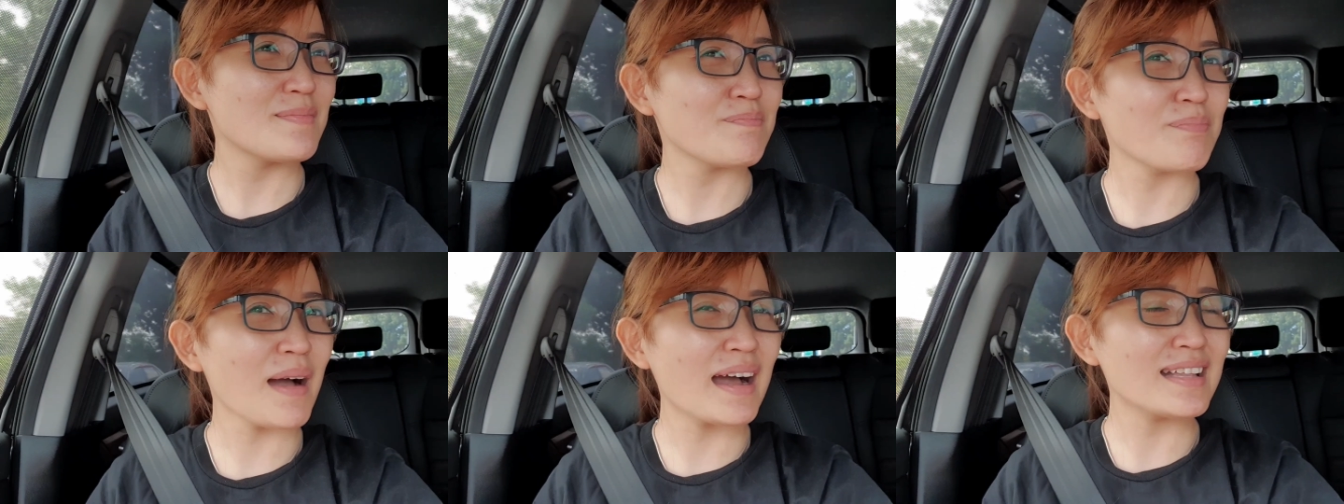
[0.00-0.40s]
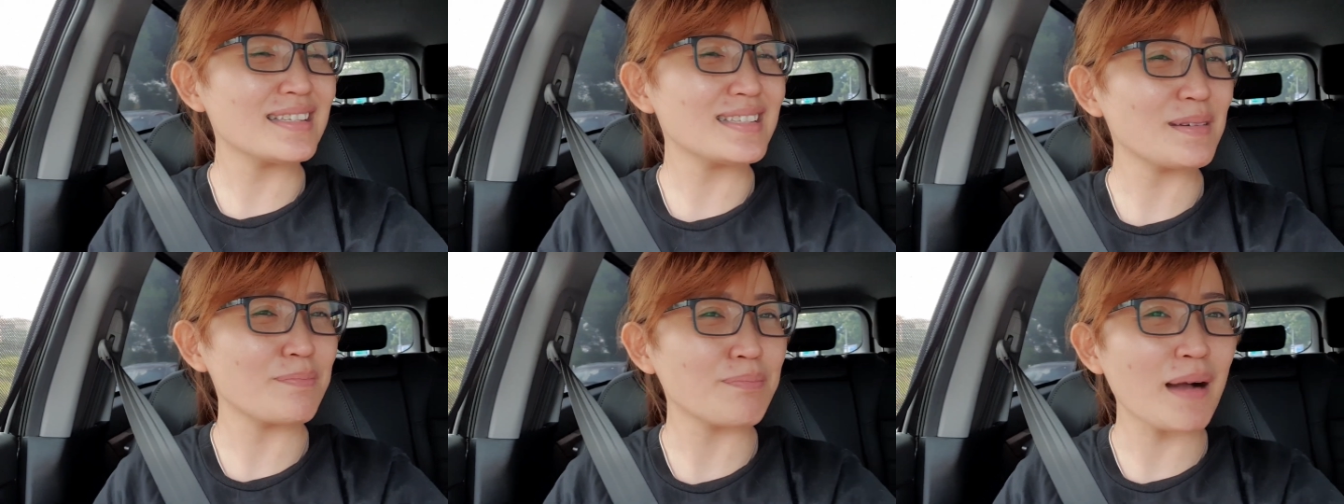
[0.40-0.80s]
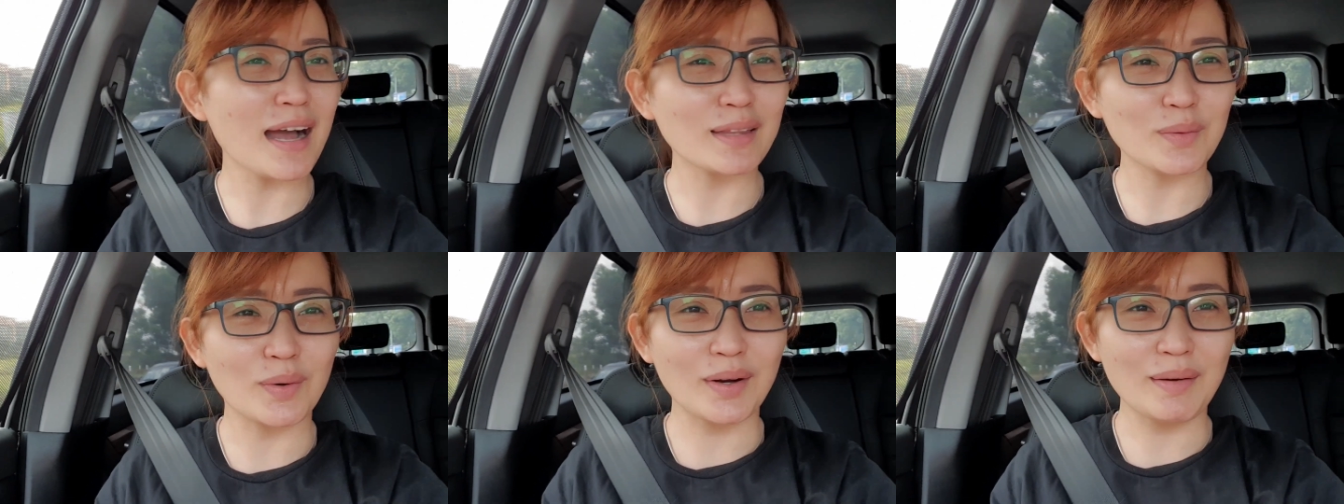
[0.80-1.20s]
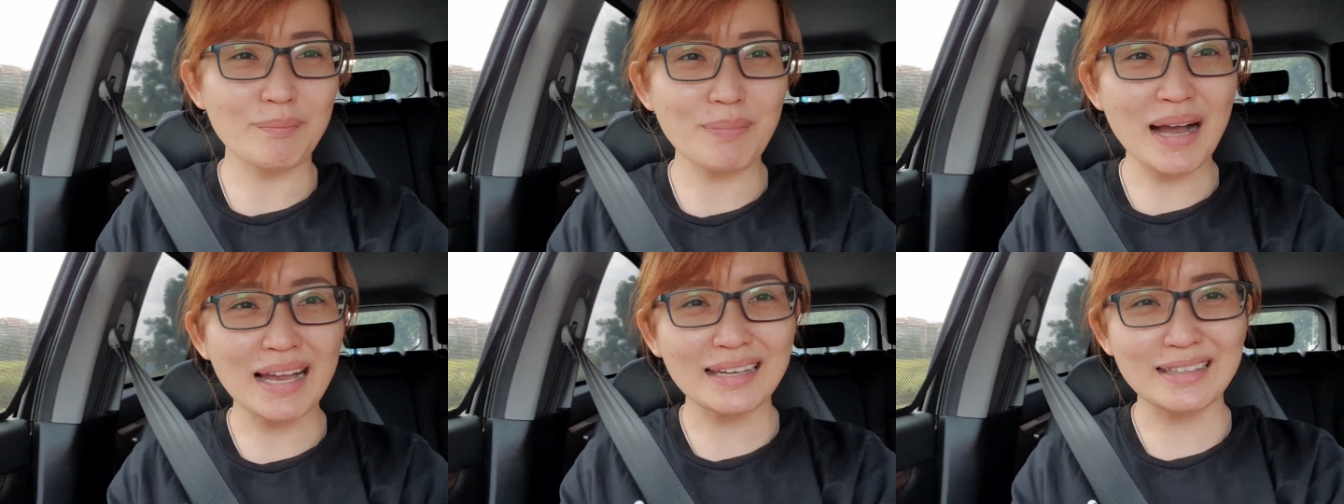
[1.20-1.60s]
八就八朵
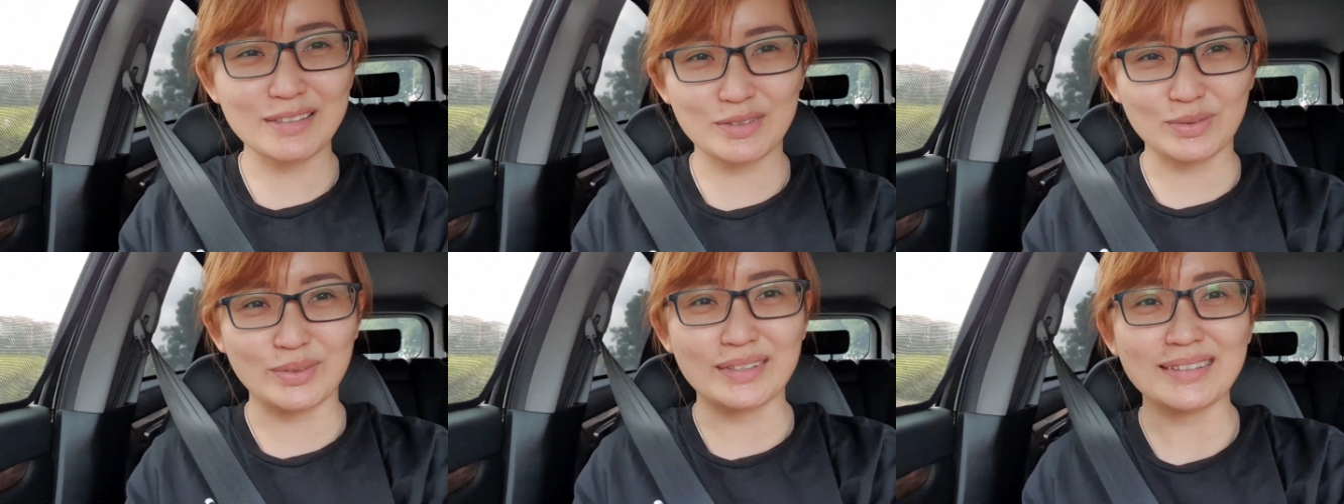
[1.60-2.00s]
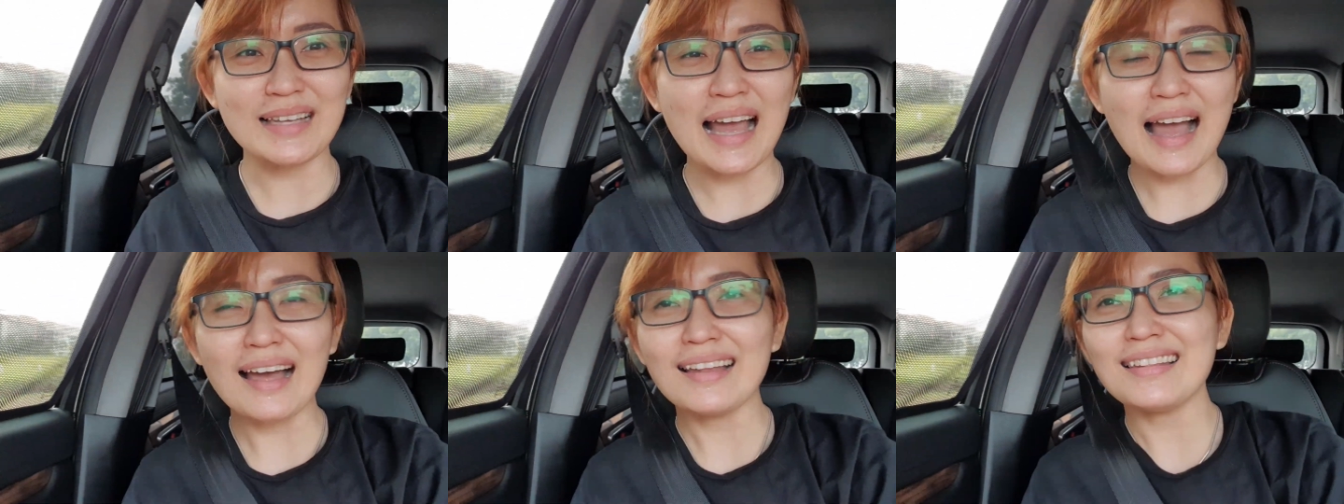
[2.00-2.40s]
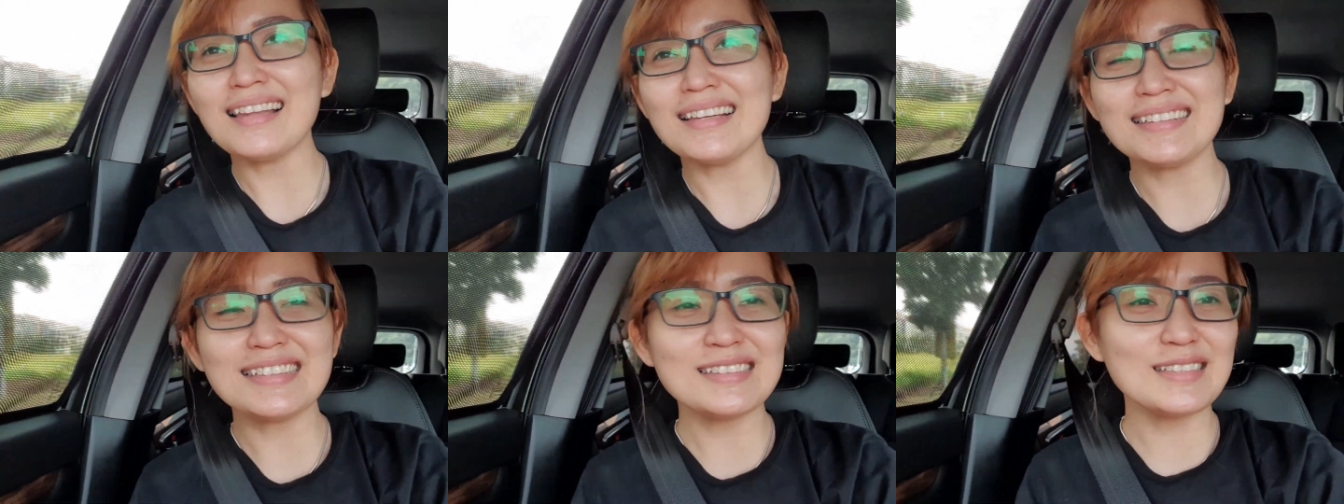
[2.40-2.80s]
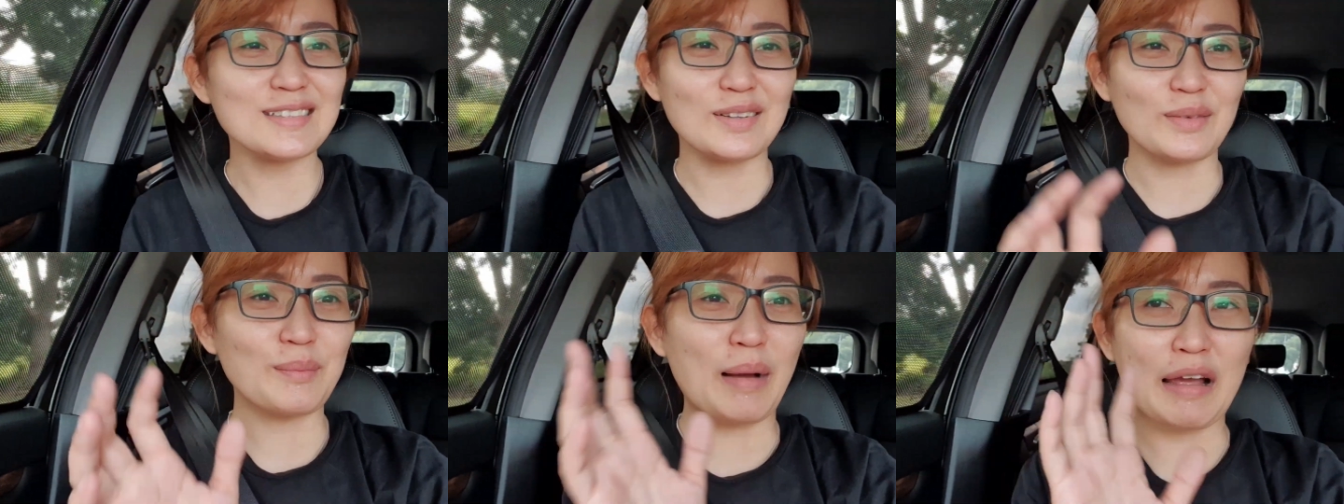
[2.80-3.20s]
八里水噻，类似这
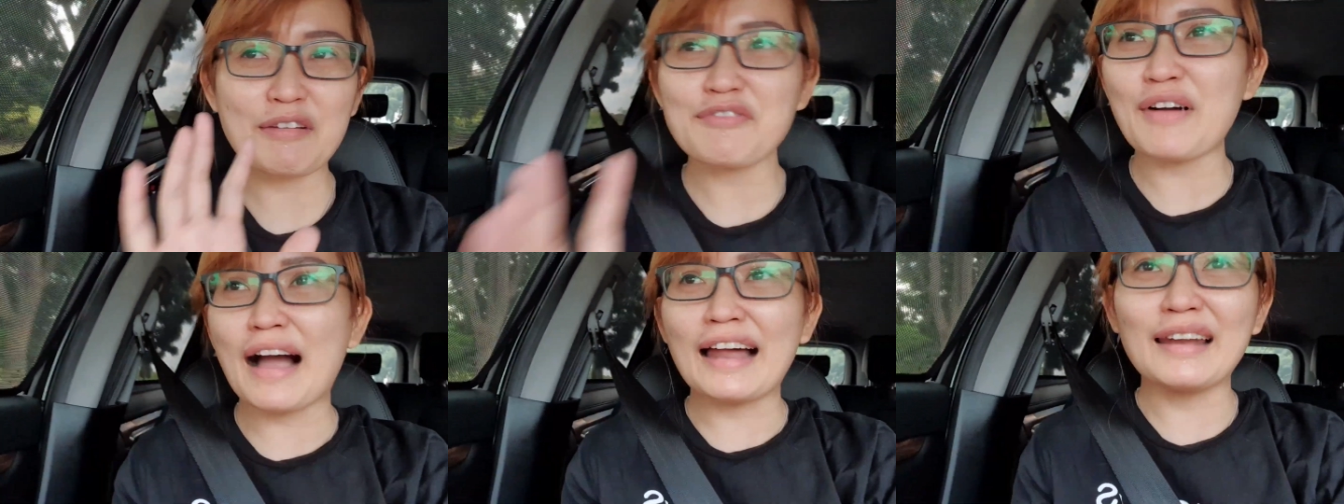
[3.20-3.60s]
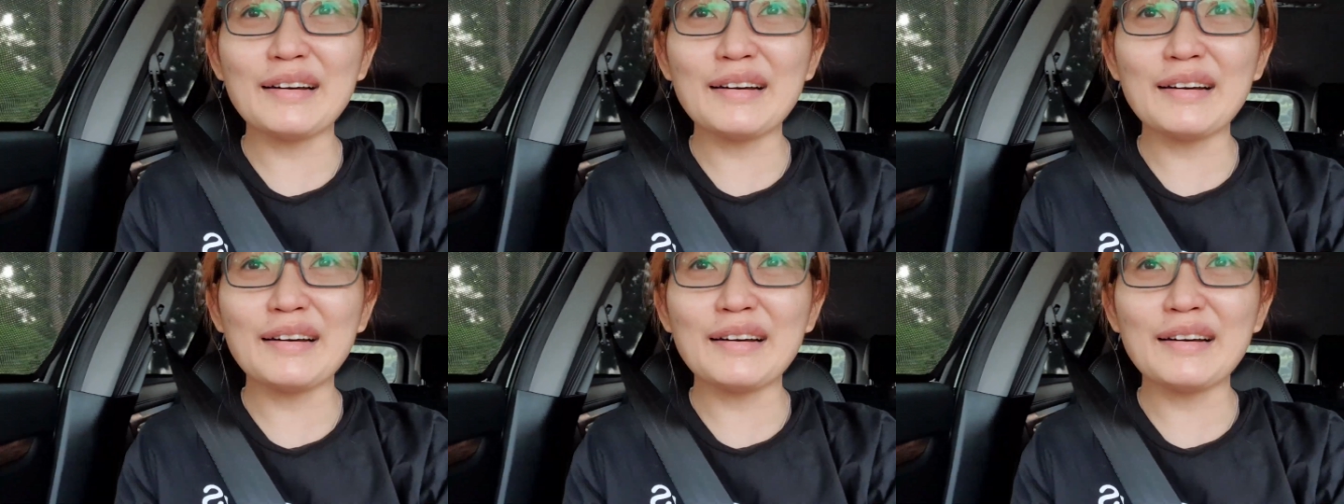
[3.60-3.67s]
种买法。